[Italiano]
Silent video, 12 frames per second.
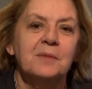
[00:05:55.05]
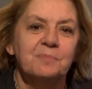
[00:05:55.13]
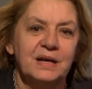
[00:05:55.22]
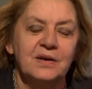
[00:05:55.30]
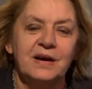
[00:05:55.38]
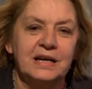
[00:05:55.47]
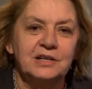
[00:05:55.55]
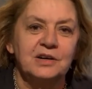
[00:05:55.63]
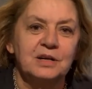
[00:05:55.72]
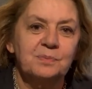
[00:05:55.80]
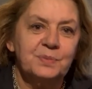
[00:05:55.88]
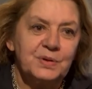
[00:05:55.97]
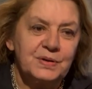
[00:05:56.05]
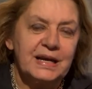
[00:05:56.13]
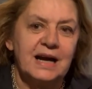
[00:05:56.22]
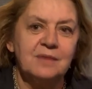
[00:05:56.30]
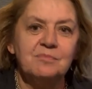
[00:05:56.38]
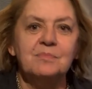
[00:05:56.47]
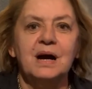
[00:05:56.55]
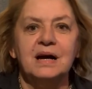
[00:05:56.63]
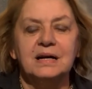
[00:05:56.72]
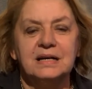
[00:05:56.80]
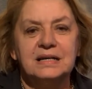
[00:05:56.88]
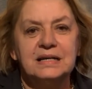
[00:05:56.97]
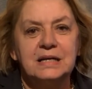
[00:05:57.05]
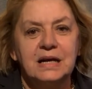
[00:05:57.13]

Però ecco, il programma eh,